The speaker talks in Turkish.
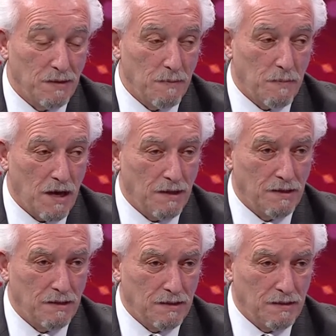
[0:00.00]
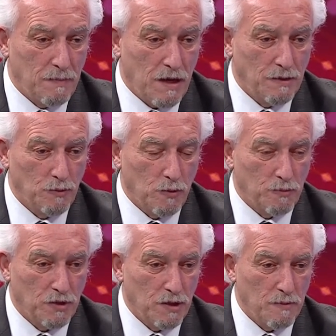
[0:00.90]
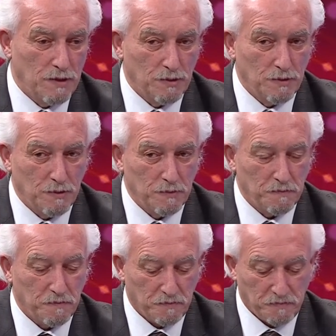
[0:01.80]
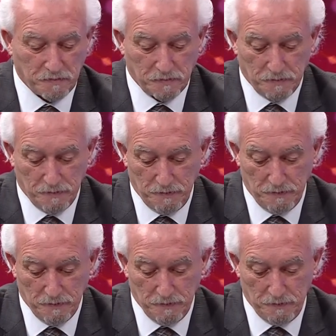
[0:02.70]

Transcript: de gelmiyor. pahalı, pahalı topçu alamazsın onu gelmiyor. Yani